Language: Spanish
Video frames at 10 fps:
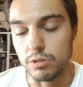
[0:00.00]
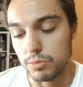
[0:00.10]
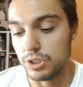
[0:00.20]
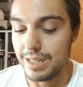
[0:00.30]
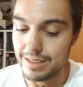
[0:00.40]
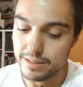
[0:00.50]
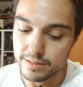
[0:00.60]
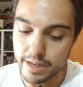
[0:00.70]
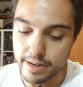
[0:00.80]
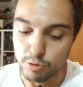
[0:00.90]
Bueno, pues él
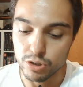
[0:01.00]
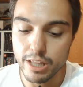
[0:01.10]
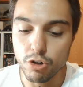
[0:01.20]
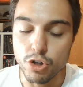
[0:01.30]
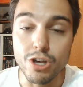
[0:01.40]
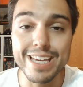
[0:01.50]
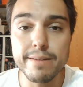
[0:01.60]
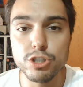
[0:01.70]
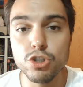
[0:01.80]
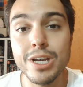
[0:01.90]
se ha remontado, ha cogido aquella
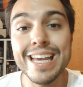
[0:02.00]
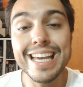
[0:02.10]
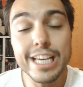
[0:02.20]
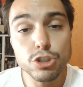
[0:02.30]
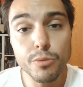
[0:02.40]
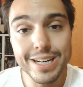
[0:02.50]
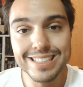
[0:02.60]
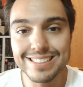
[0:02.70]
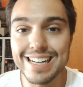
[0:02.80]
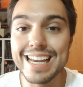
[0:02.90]
versión y sobre
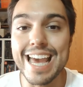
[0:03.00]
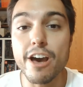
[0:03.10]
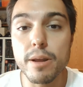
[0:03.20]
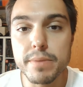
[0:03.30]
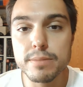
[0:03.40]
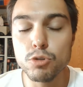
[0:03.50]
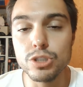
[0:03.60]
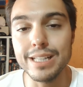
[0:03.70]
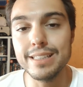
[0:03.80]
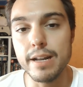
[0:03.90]
esa es la que ahora mismo
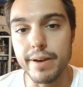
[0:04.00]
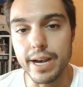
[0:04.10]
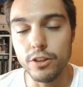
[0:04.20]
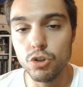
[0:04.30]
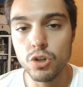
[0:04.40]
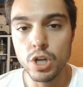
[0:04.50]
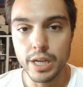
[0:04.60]
están trabajando